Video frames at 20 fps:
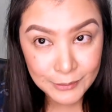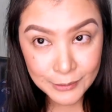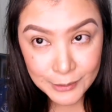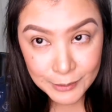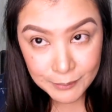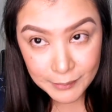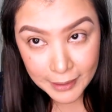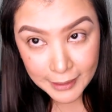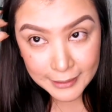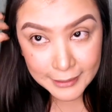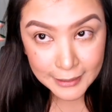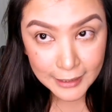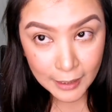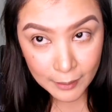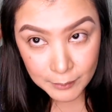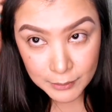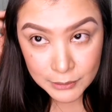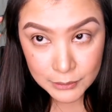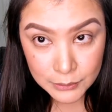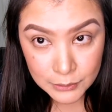kung ano yung mga
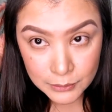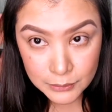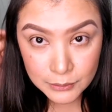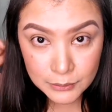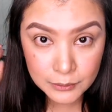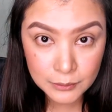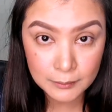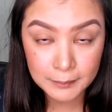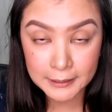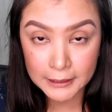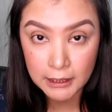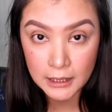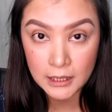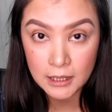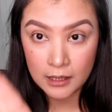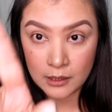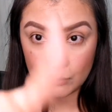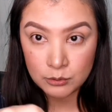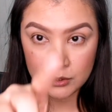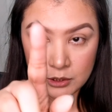ginamit ko o pag
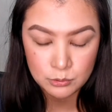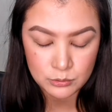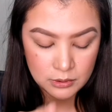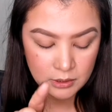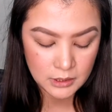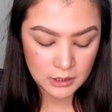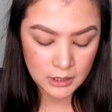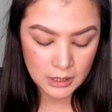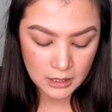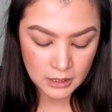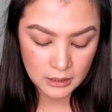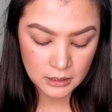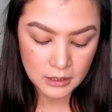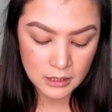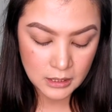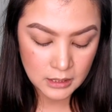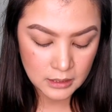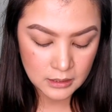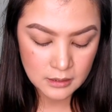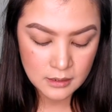naalala ko dyan ko na
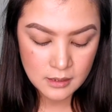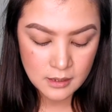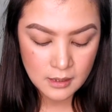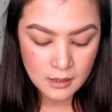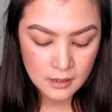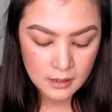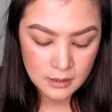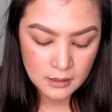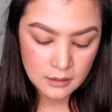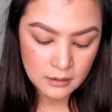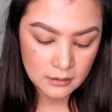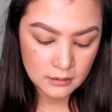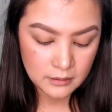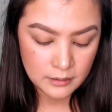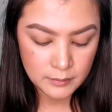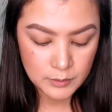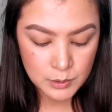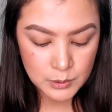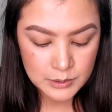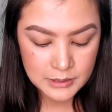ilalagay.
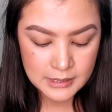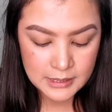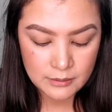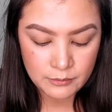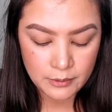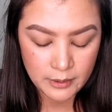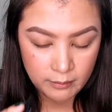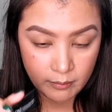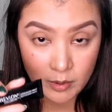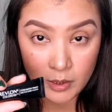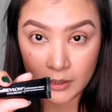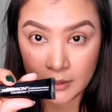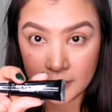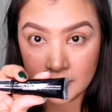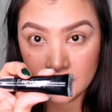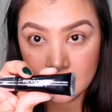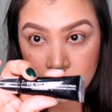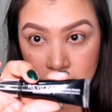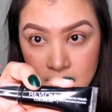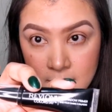I'm using
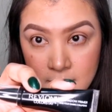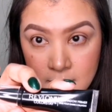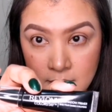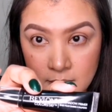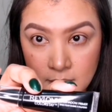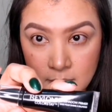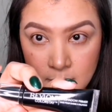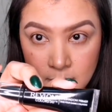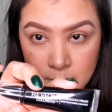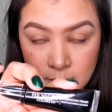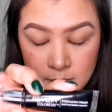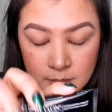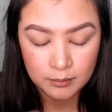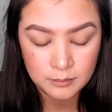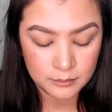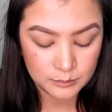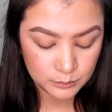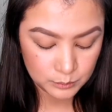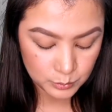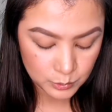Revlon
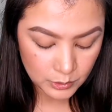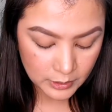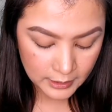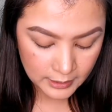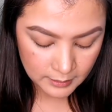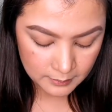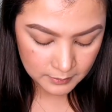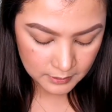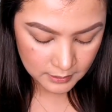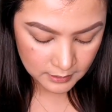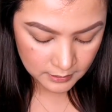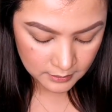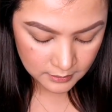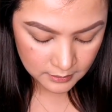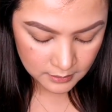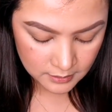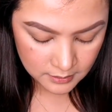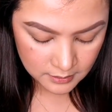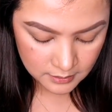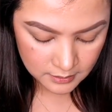
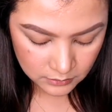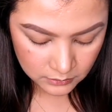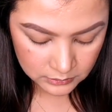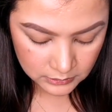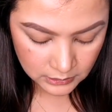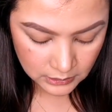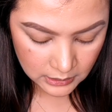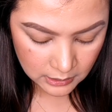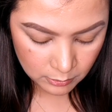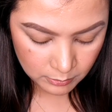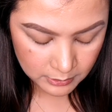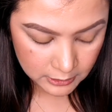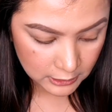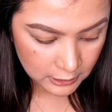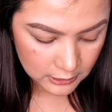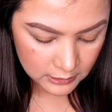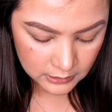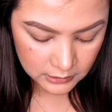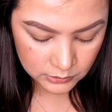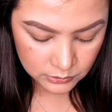primer. Konti lang
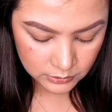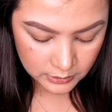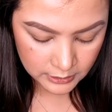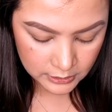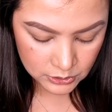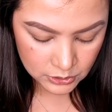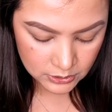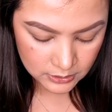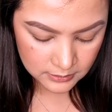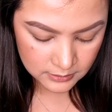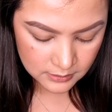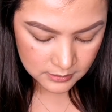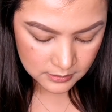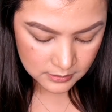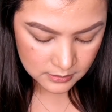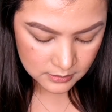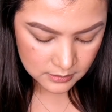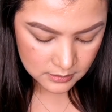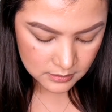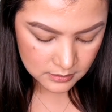maglagay nito,
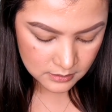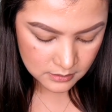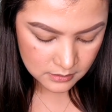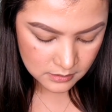angels.